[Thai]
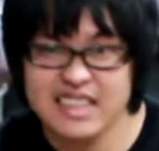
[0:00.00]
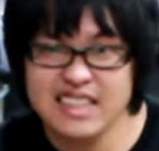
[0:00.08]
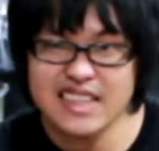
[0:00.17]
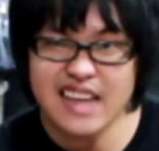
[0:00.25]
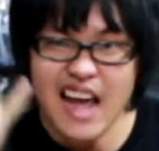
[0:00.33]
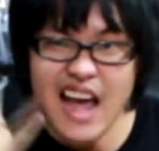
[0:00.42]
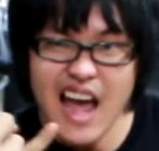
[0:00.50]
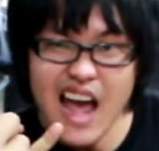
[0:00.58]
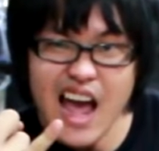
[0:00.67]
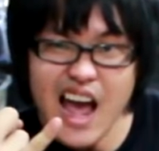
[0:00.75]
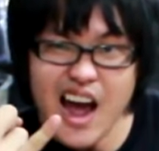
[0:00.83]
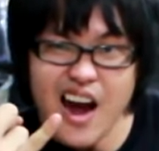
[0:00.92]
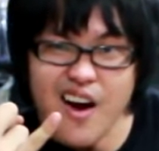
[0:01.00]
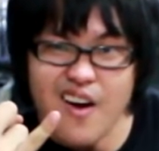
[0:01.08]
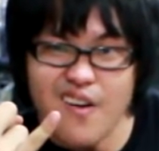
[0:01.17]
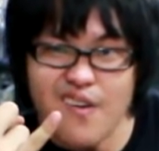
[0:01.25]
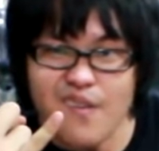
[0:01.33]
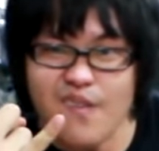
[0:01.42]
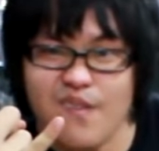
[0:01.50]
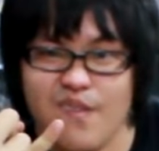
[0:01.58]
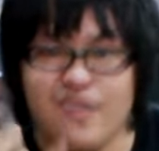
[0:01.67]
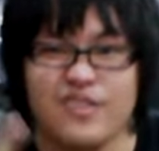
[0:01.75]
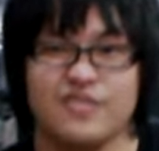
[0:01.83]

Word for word: เย้